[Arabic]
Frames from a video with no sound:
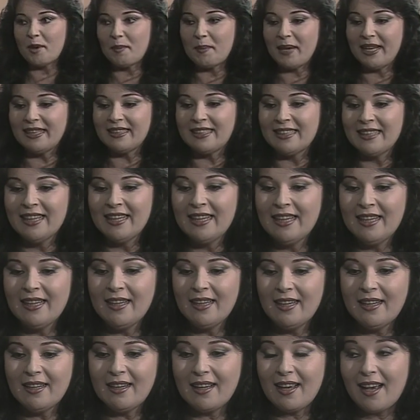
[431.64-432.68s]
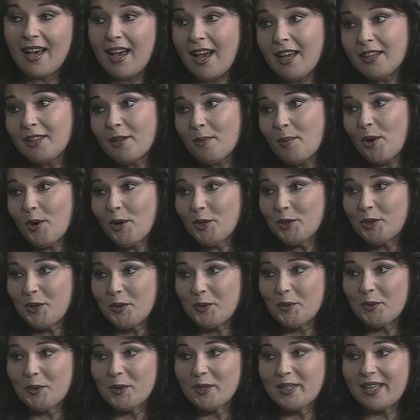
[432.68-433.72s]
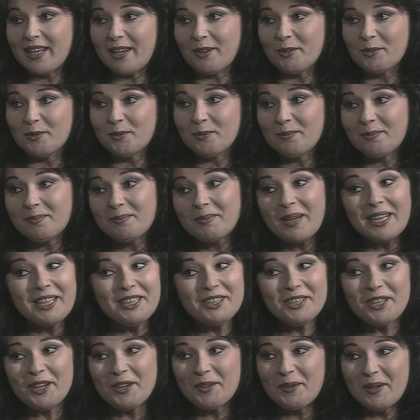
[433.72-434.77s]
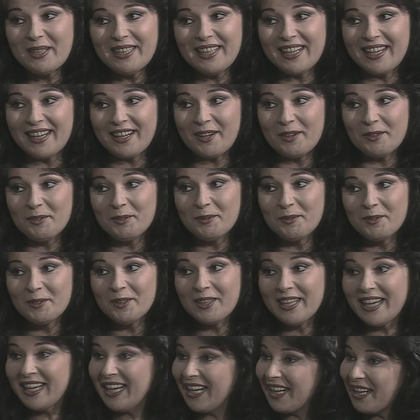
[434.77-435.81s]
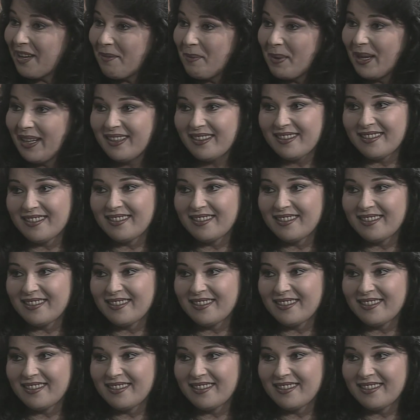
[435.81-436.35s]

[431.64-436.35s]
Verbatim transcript: ما مات قاعده مع اختي وجوزها وماليش اخوات غيرها هي كمان